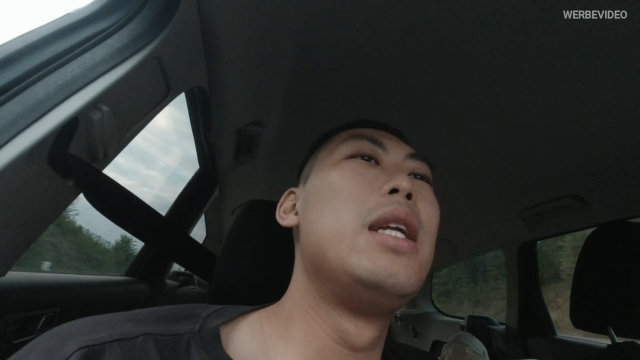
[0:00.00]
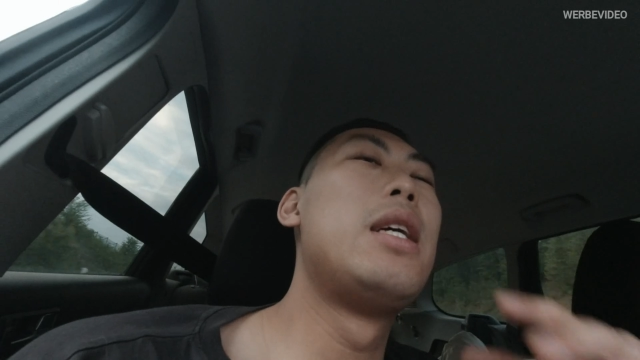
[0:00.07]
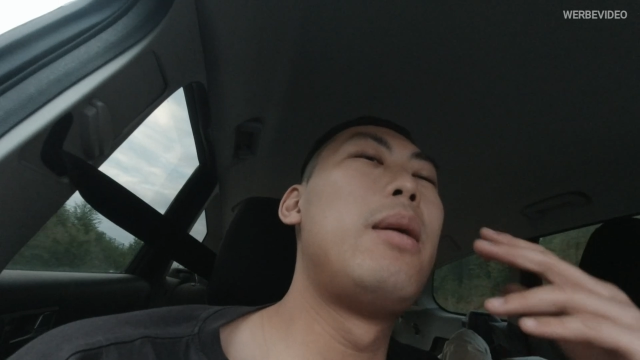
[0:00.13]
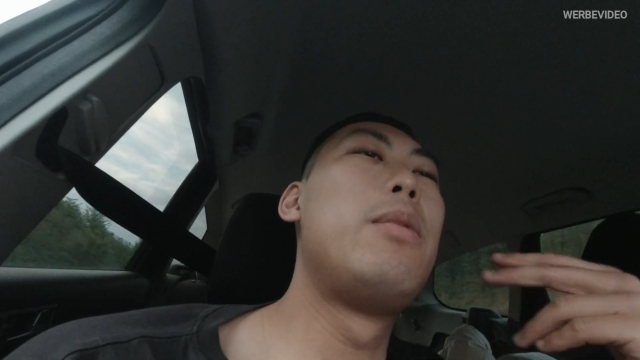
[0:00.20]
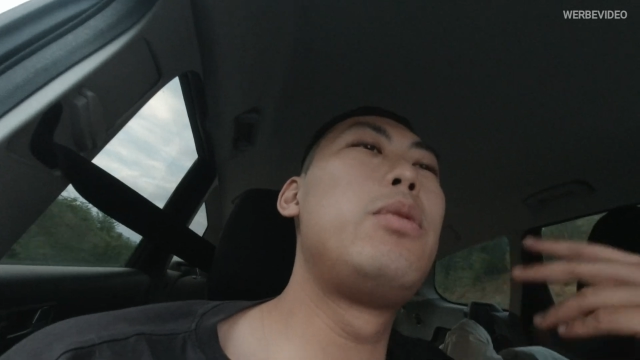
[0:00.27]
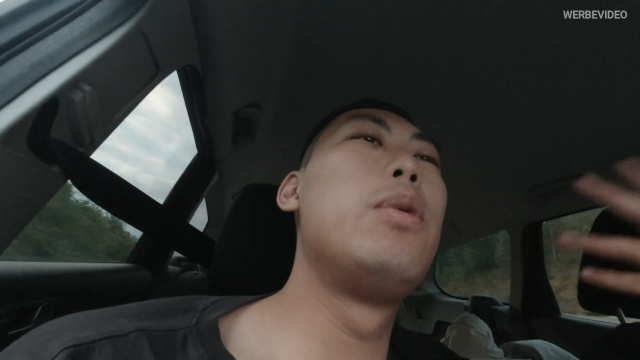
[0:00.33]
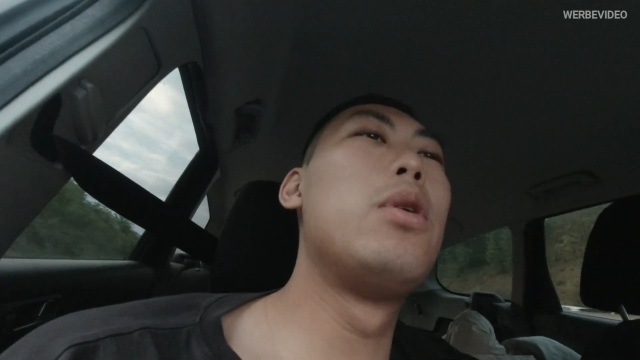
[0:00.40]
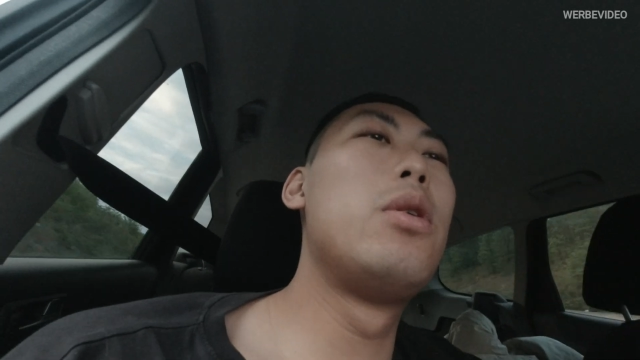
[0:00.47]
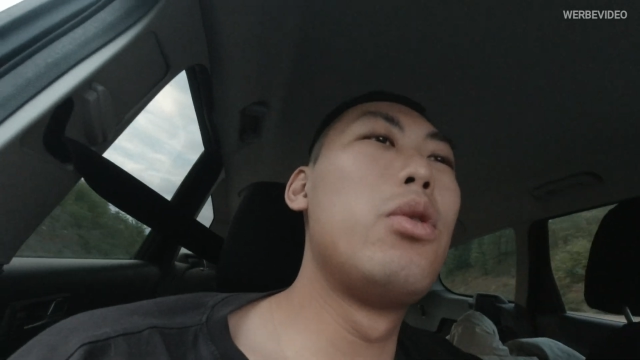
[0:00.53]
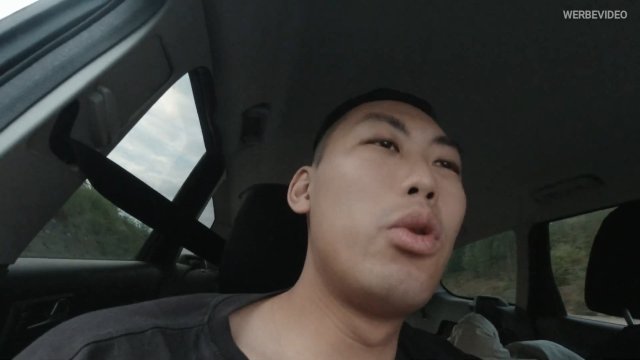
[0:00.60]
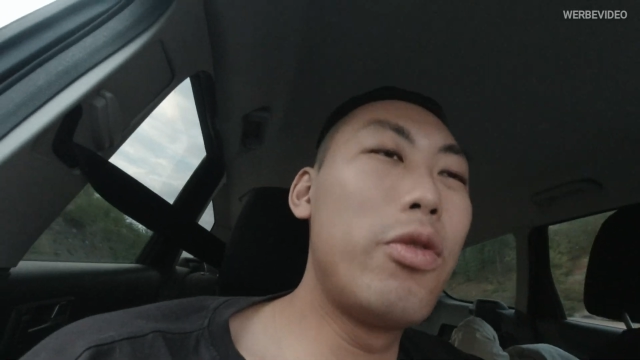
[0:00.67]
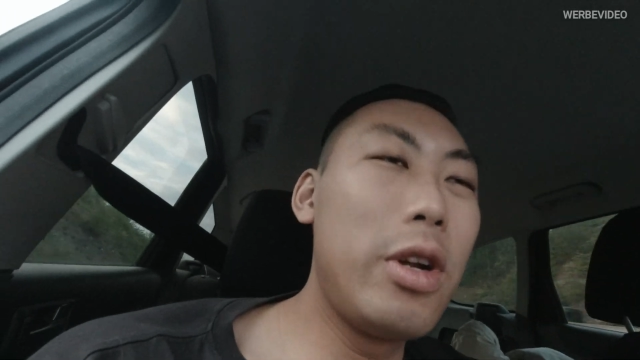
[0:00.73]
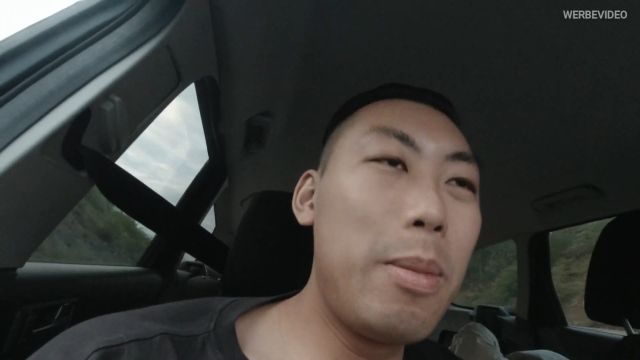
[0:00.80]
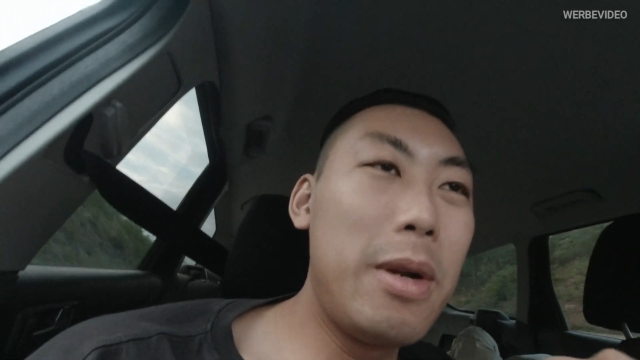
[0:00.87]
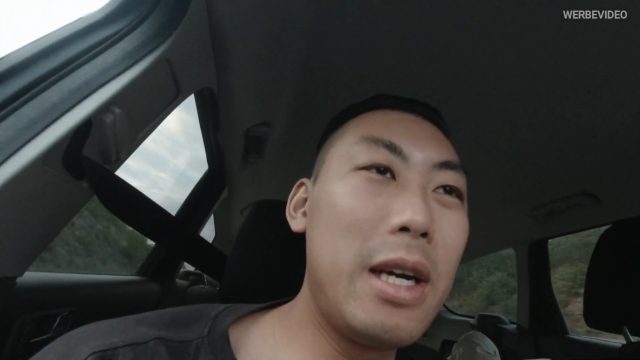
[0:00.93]
Da habe ich mir noch einen
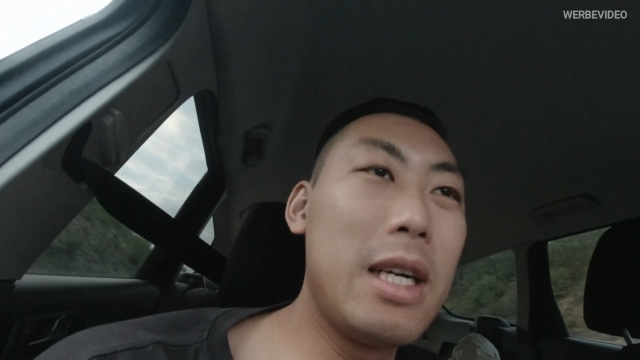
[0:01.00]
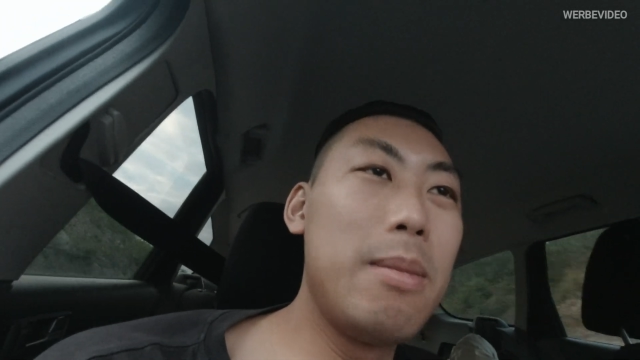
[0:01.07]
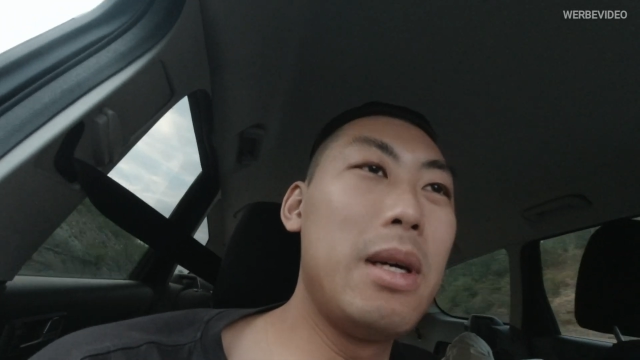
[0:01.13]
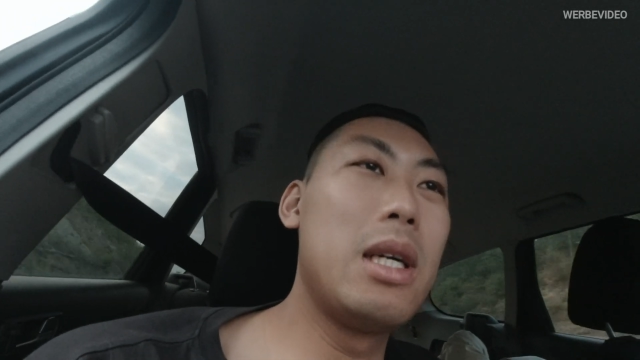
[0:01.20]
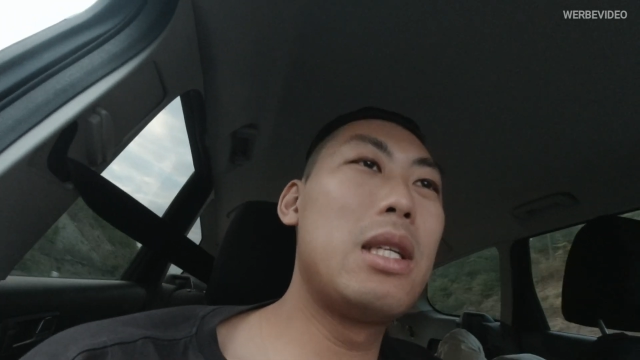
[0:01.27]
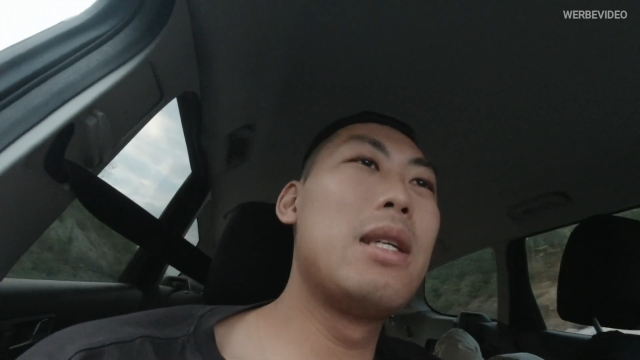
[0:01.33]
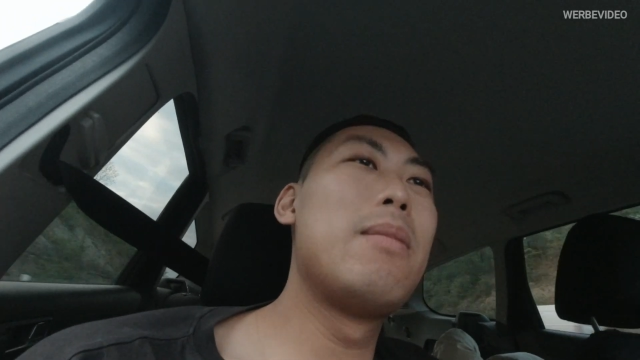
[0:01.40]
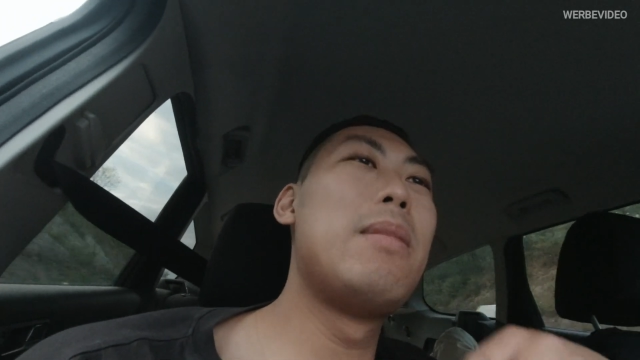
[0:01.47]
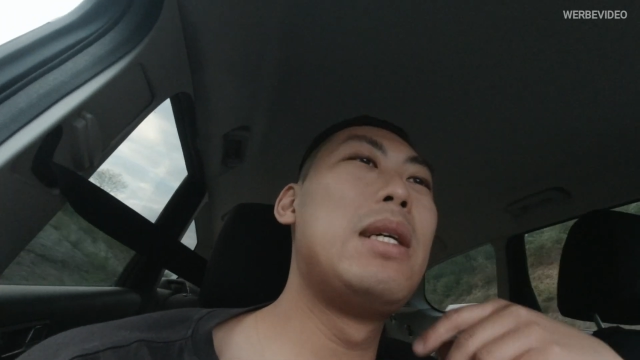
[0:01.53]
Notfallplan gemacht.